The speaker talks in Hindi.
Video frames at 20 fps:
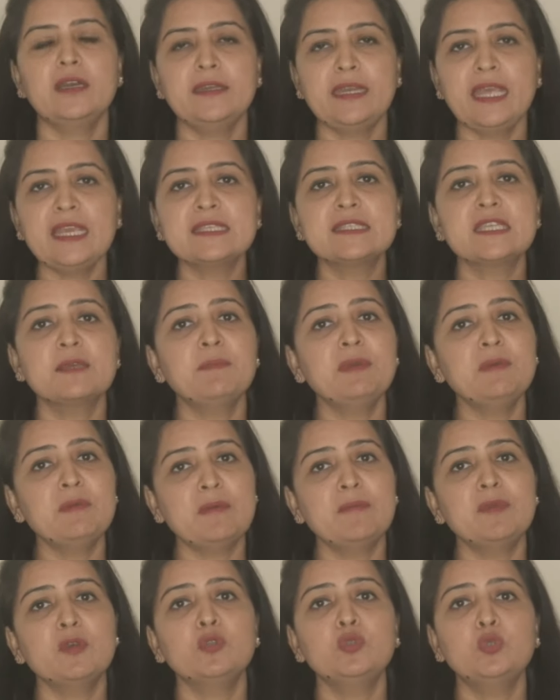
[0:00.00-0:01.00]
नेक्स्ट जब भी
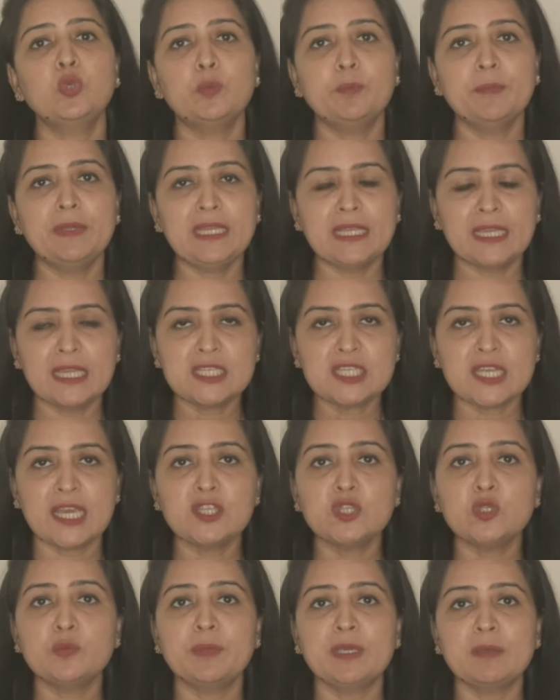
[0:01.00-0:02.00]
बेबी को धूप में लेके
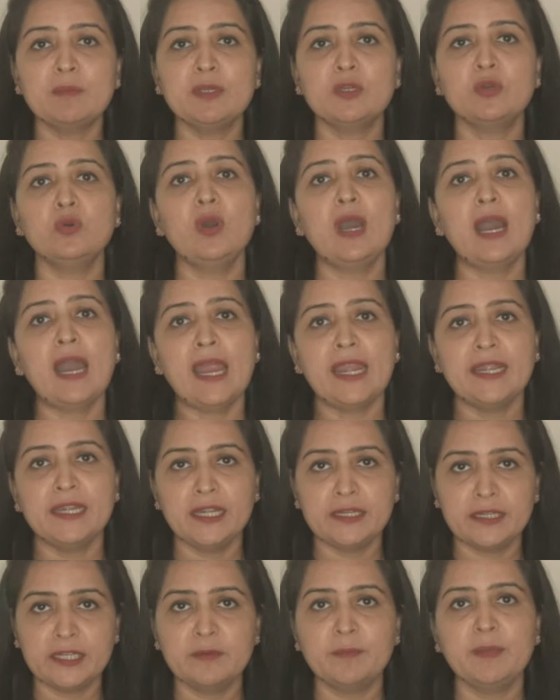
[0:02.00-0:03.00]
जाएं तो बेबी को
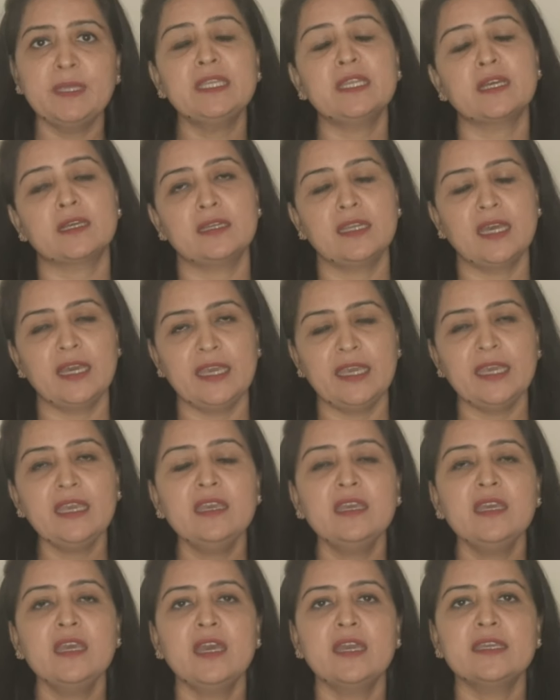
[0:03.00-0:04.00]
हाइड्रेटेड भी रखना है
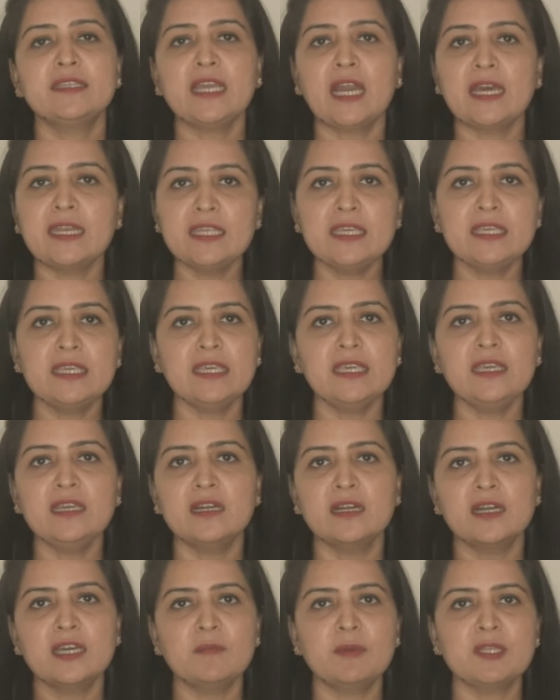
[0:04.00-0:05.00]
यानी कि
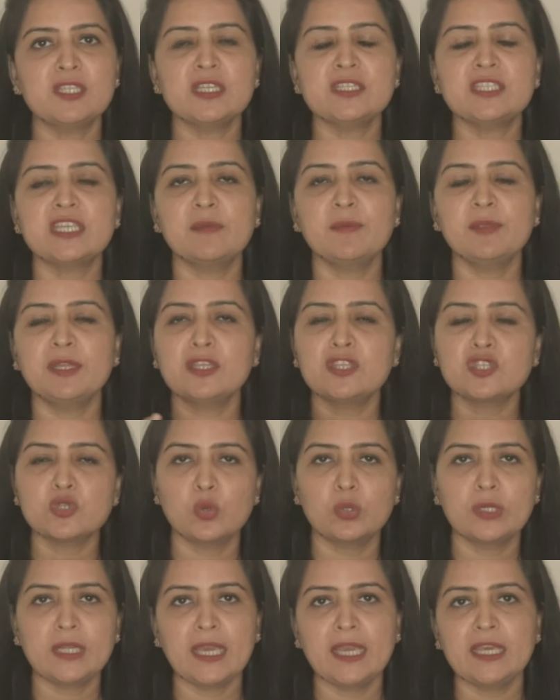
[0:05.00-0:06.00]
अगर बच्चा छः महीने से
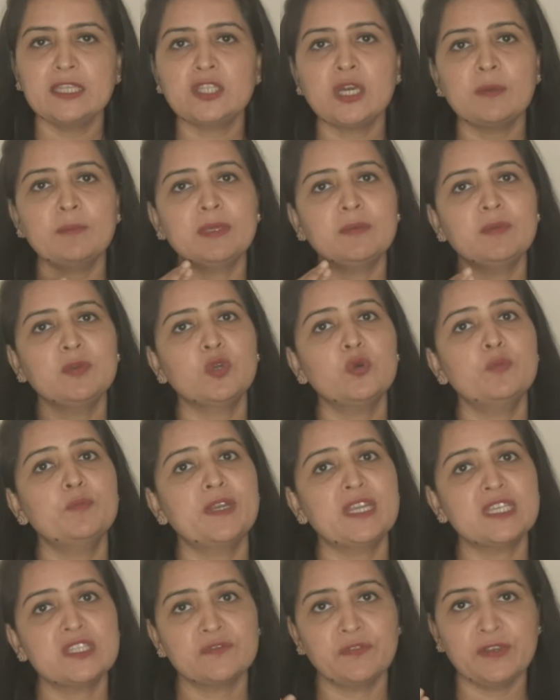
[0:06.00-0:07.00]
छोटा है तो आप बेबी को
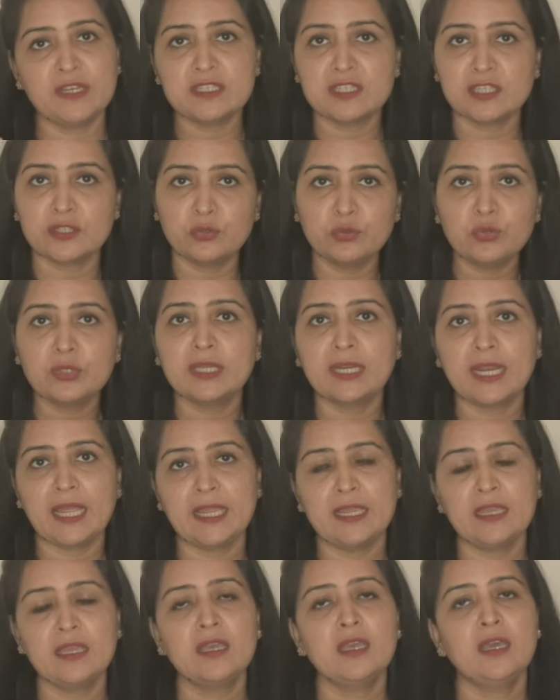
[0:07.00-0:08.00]
ब्रेस्ट फीड ज़रूर
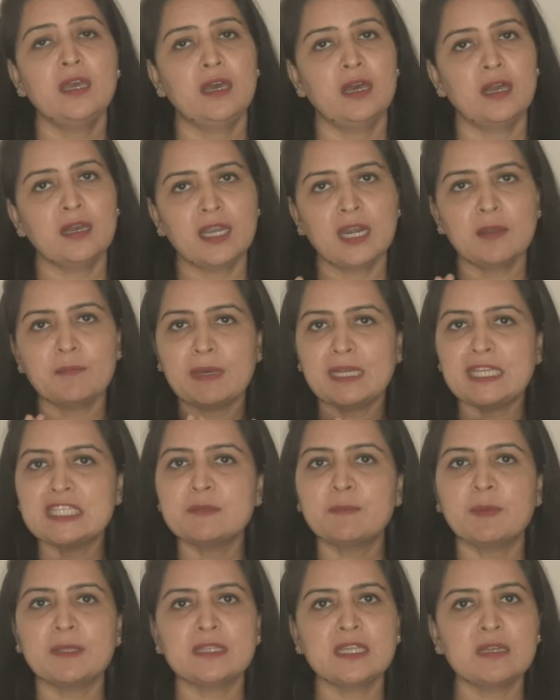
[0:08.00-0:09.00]
कराएं अगर आप मान
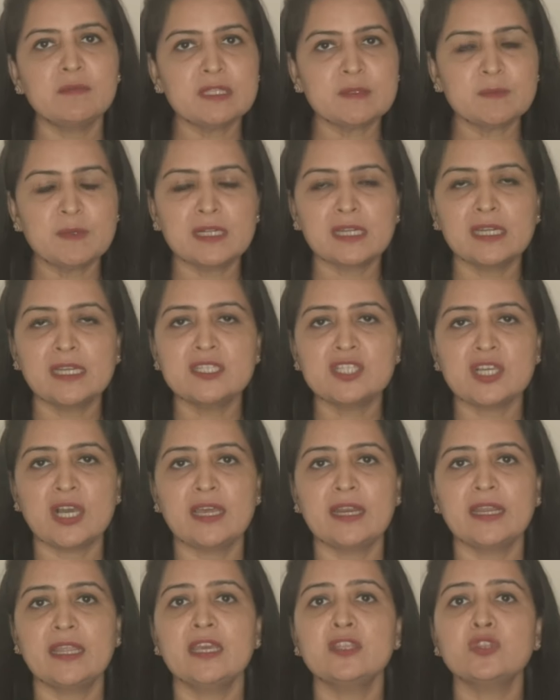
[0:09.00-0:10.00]
लीजिए पंद्रह बीस मिनट के लिए
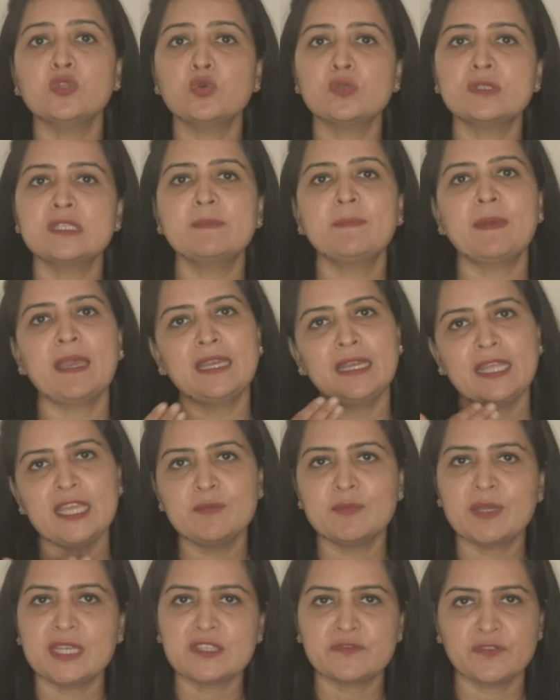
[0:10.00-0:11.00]
जा रहे हैं तो उससे पहले
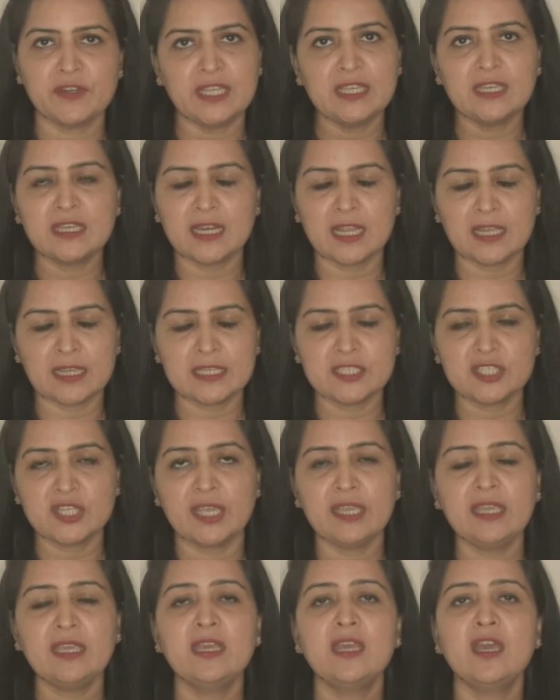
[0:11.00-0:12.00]
ही ब्रेस्ट फीडिंग करा के
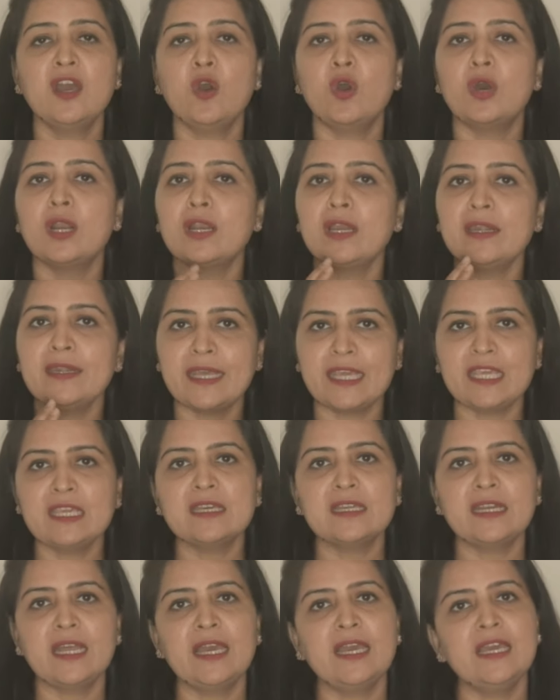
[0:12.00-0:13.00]
जाएँ और अगर नहीं
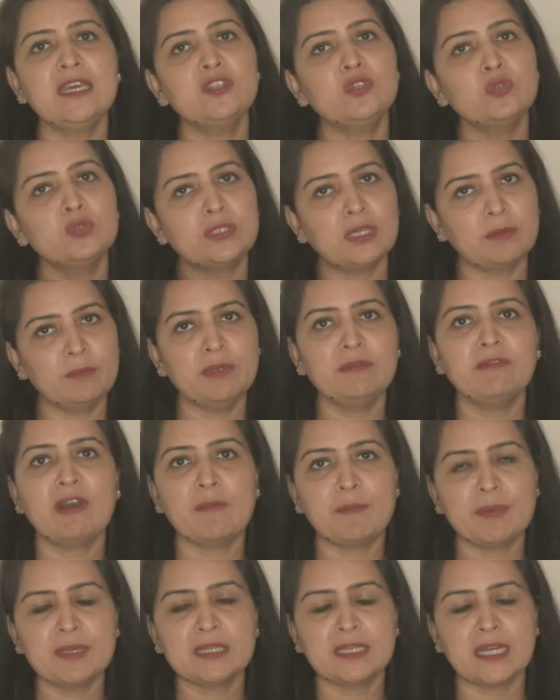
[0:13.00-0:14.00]
कराया है तो तब भी
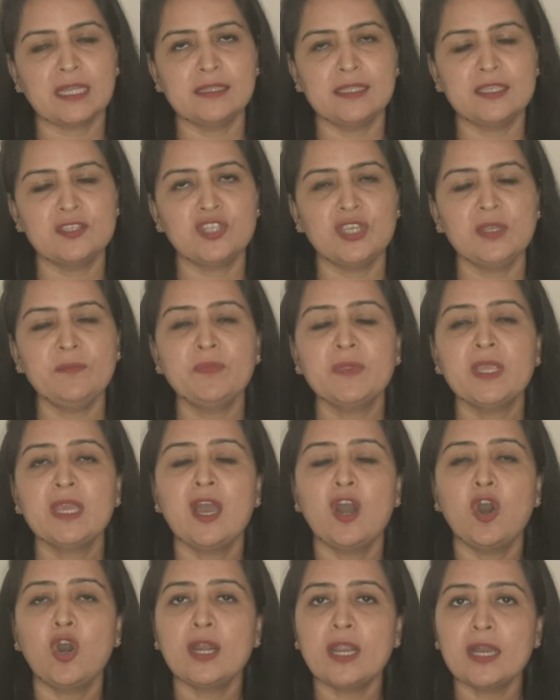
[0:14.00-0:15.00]
वहाँ पर करा दीजिए
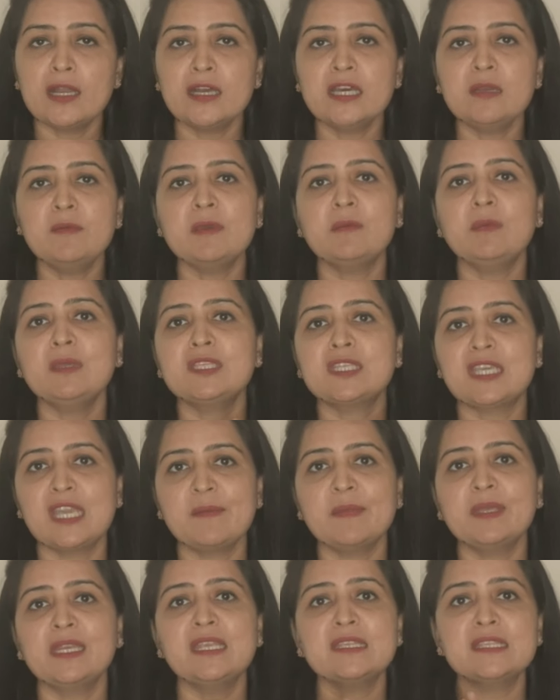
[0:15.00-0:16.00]
और अगर बेबी
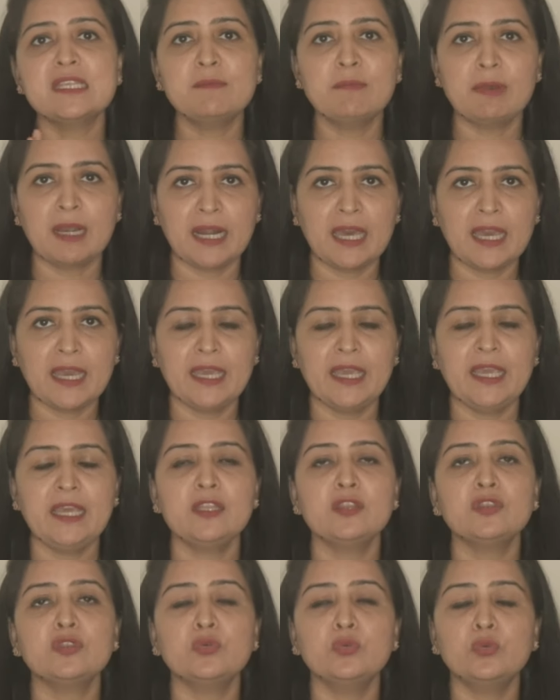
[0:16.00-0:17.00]
छः महीने से बड़ा है
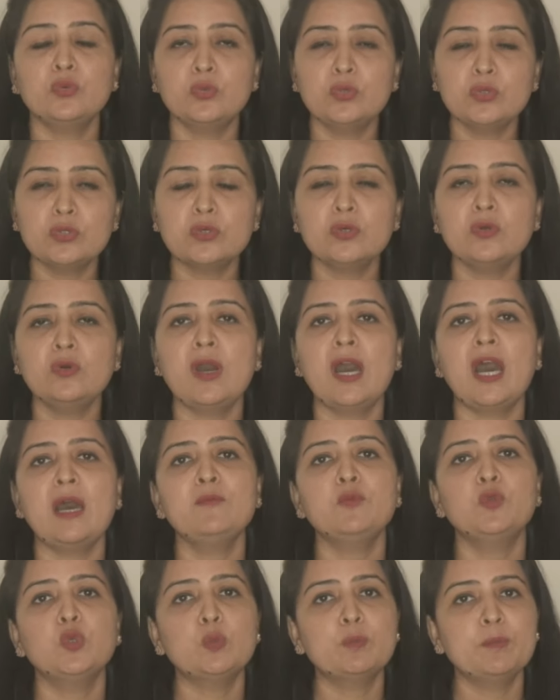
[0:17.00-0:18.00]
तो उनको
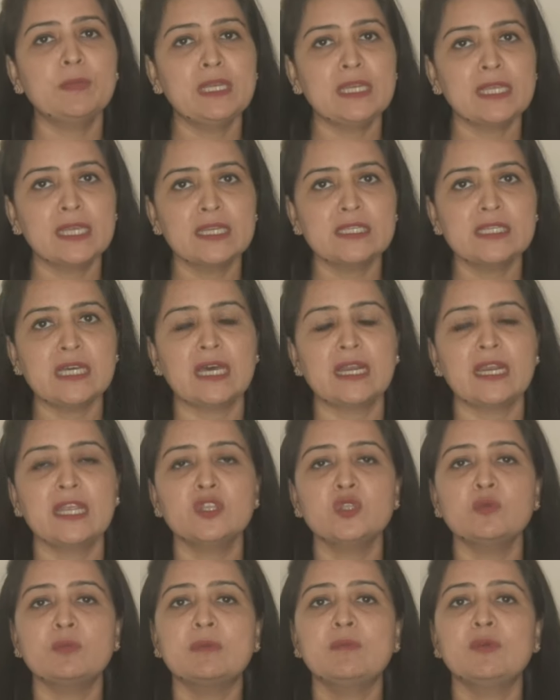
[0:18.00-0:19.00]
आप धूप में लेकर जा रहे
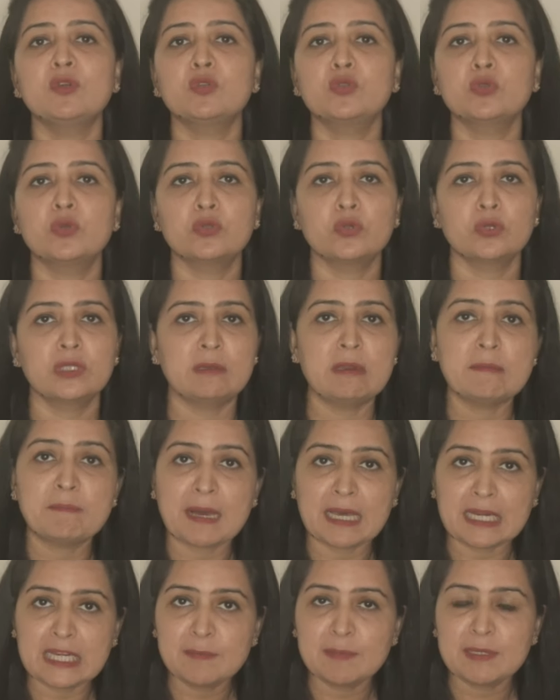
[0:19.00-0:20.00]
हैं तो बेबी को थोड़ी थोड़ी देर में
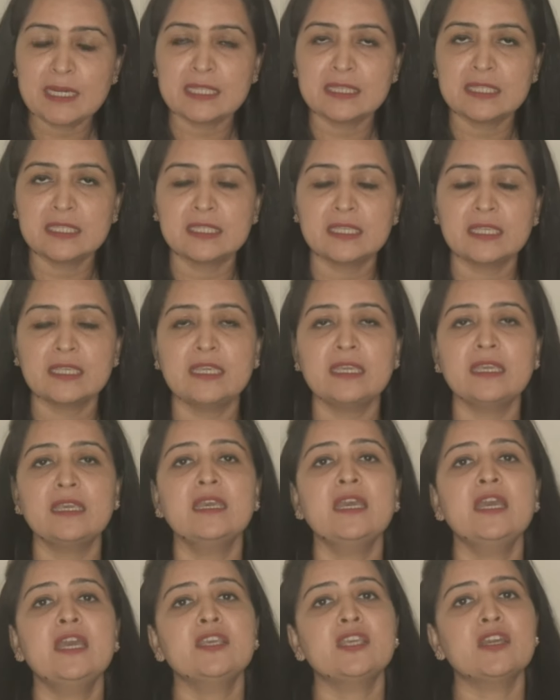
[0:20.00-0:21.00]
पानी पिलाते रहिए
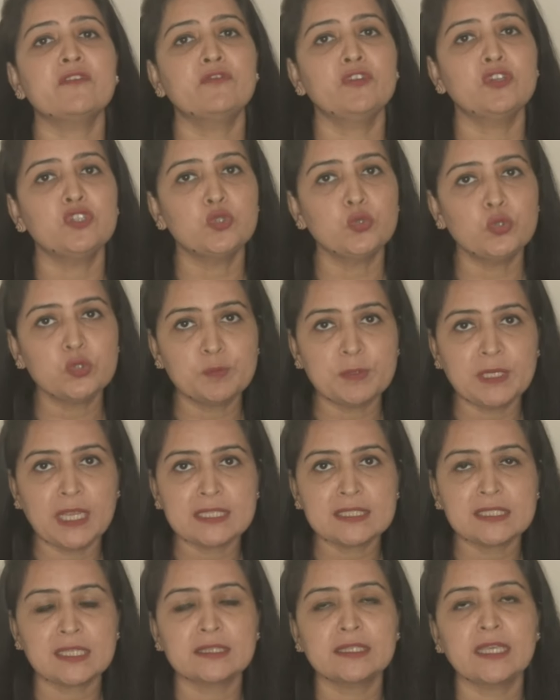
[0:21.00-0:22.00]
या फिर जूस
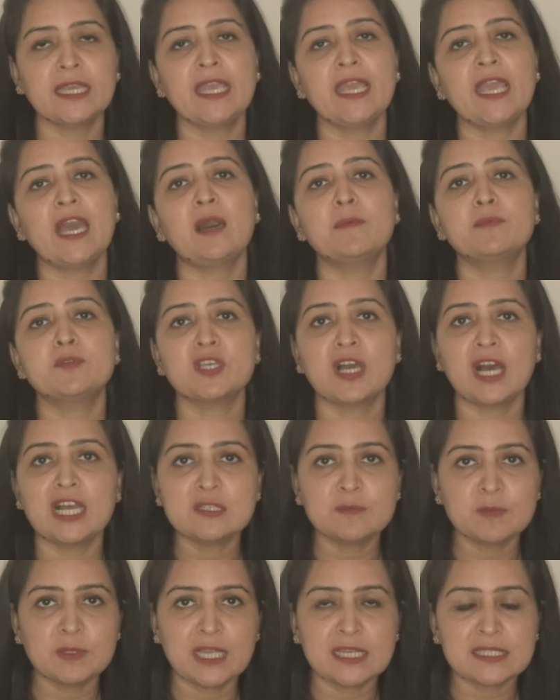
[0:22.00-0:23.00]
पिला सकते हैं आप
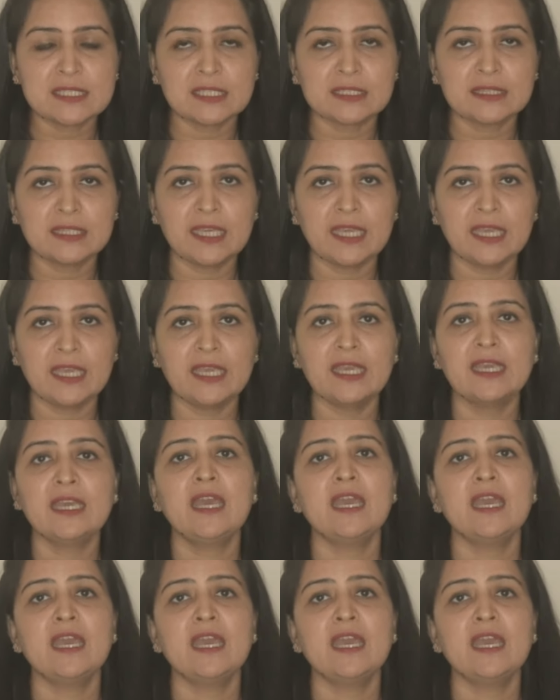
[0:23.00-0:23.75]
छाछ पिला सकते हैं